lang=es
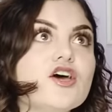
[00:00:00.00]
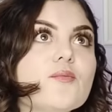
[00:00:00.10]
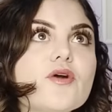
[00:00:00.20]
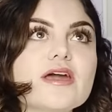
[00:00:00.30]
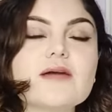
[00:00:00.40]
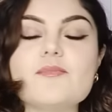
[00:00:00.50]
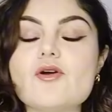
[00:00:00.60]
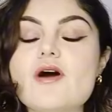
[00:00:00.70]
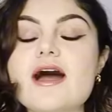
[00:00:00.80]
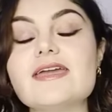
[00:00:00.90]
Por
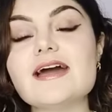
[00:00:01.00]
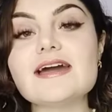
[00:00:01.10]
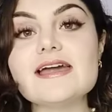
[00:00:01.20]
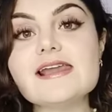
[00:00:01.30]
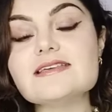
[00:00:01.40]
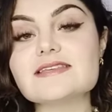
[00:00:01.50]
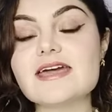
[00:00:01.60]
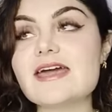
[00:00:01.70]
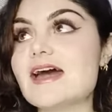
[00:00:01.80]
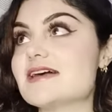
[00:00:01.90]
ejemplo, hay ángeles
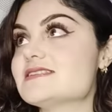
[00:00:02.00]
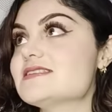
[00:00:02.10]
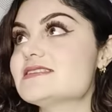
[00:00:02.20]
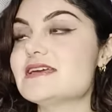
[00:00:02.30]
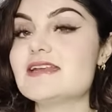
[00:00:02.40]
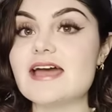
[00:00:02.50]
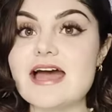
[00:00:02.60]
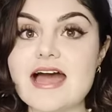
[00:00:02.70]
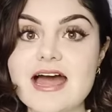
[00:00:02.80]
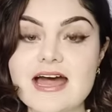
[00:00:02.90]
que asisten
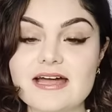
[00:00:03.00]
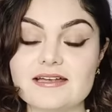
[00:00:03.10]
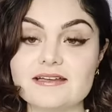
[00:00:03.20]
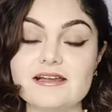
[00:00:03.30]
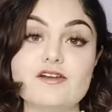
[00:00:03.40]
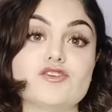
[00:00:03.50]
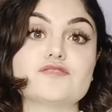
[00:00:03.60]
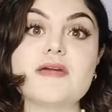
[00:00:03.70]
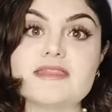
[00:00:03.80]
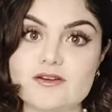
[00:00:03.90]
a los
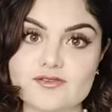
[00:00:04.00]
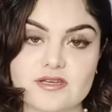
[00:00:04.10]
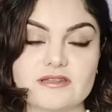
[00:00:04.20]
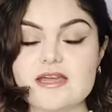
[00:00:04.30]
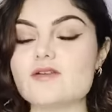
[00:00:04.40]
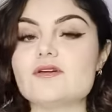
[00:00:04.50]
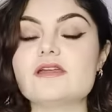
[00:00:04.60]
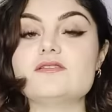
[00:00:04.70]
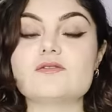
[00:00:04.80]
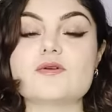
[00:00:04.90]
médicos, que te ayudan
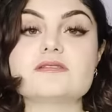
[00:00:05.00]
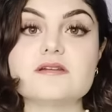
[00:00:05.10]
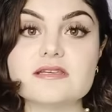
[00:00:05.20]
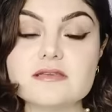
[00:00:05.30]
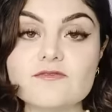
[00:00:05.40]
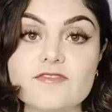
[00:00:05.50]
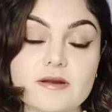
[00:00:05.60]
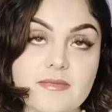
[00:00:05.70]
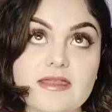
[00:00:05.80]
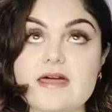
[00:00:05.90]
en cuestiones de
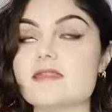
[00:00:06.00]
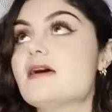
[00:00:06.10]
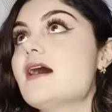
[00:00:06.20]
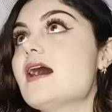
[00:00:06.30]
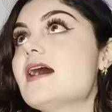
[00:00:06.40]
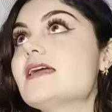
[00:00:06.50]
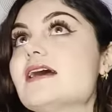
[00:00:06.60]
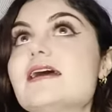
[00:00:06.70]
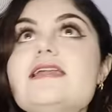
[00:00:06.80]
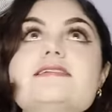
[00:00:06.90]
enfermedad. Hay
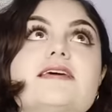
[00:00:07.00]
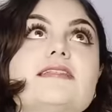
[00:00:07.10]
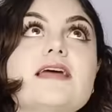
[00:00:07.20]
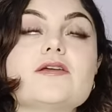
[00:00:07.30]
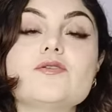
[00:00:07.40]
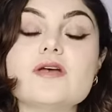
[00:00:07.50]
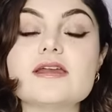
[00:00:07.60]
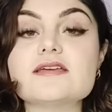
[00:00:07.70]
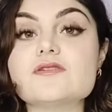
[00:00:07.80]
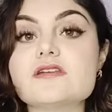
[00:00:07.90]
ángeles que te ayudan,
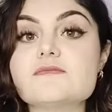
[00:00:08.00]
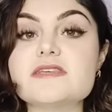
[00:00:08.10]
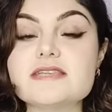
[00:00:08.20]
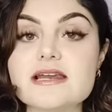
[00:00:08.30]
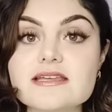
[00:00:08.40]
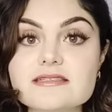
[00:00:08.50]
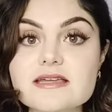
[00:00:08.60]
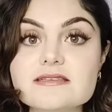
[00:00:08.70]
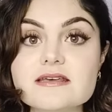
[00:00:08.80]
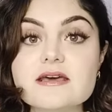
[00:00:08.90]
que son
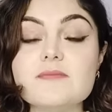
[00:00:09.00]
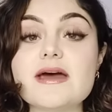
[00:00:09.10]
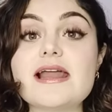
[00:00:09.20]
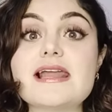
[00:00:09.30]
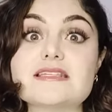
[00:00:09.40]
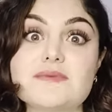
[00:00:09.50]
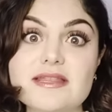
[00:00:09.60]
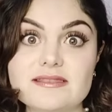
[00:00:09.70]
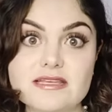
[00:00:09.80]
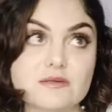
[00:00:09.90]
especialistas para las
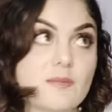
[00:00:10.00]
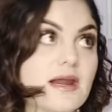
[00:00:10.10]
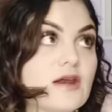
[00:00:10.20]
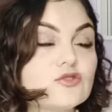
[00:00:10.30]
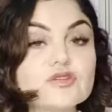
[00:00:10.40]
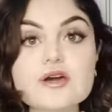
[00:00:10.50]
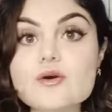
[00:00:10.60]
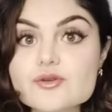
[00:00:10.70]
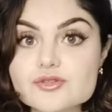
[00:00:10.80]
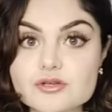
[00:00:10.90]
ventas, para los
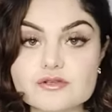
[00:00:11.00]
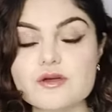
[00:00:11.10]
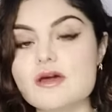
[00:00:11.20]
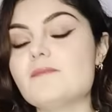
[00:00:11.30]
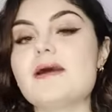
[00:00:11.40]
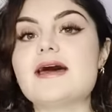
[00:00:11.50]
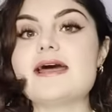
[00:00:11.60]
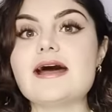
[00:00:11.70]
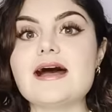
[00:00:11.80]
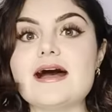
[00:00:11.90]
negocios
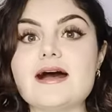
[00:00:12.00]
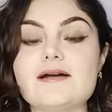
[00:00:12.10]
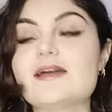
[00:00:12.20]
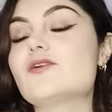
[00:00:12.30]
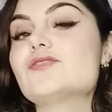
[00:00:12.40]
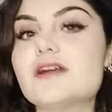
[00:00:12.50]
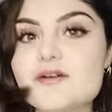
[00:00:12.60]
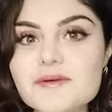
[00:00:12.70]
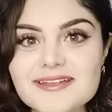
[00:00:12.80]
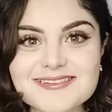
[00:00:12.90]
para encontrar
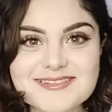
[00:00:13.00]
objetos